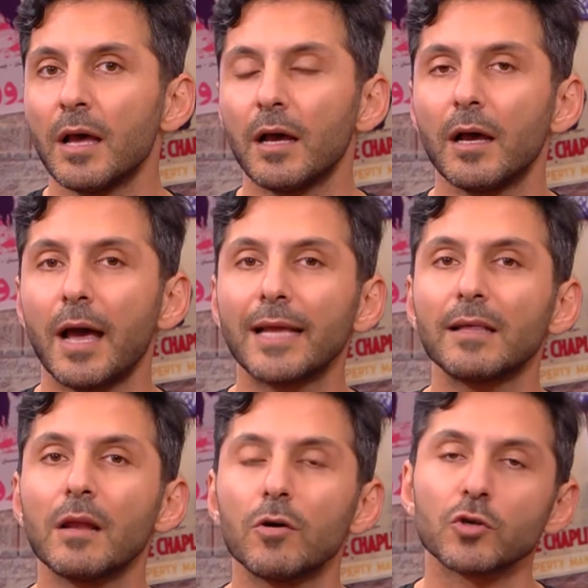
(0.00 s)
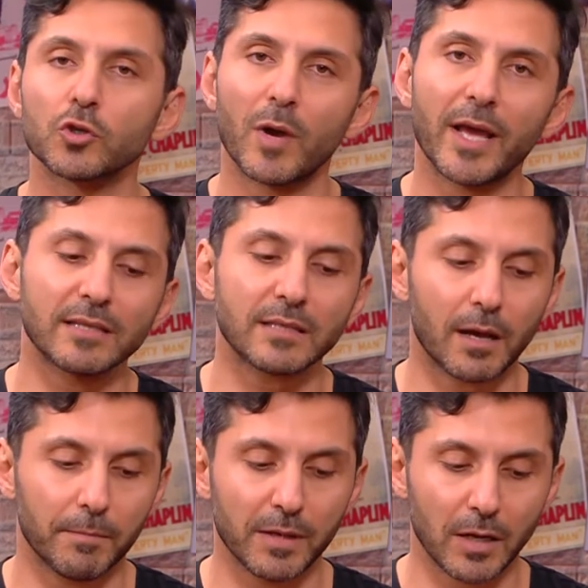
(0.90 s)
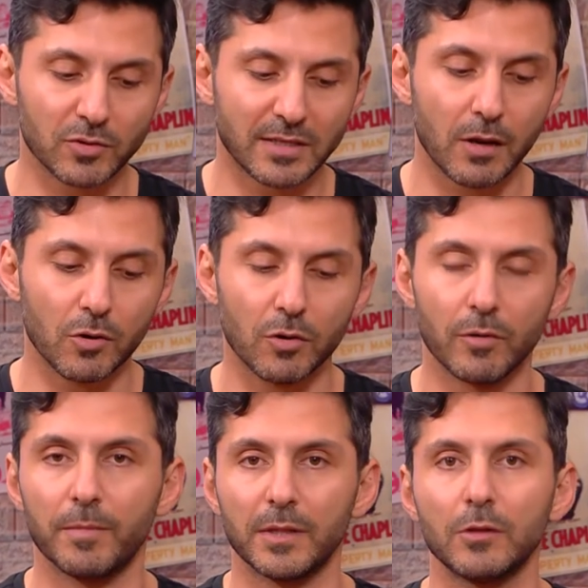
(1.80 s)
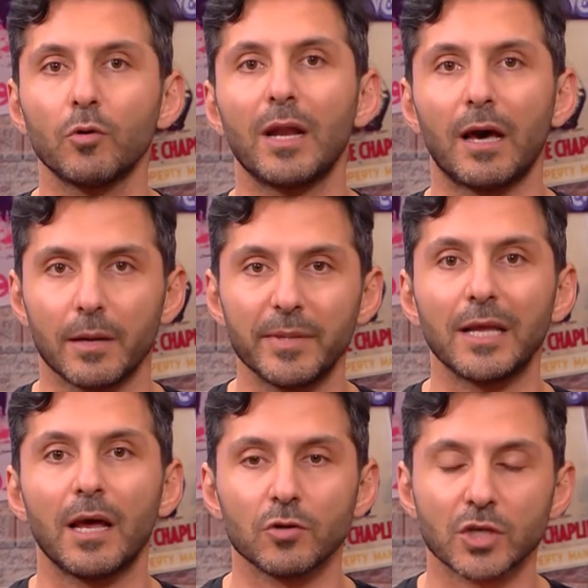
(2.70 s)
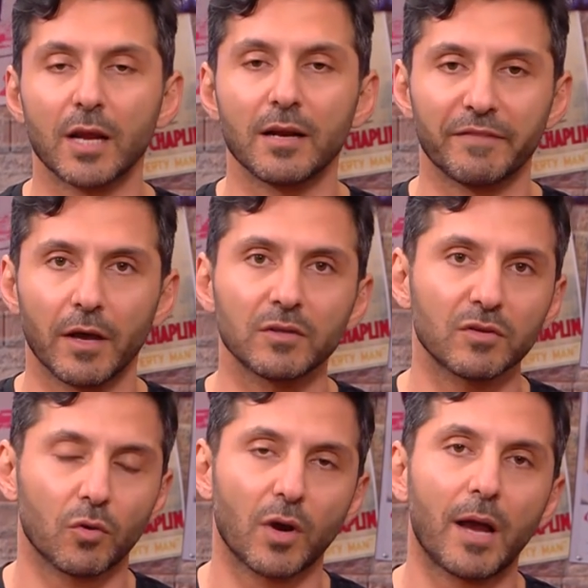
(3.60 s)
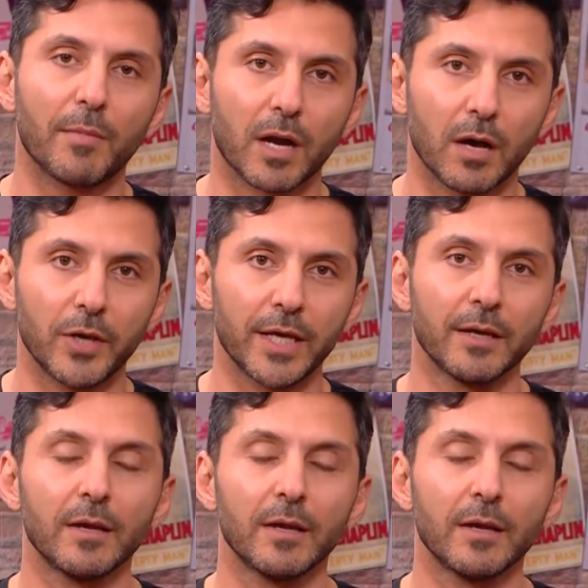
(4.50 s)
آه، هيدا اللون شوي اصعب لنوصل له بالدول العربيه لانه شعرنا في اندرتون احمر قوي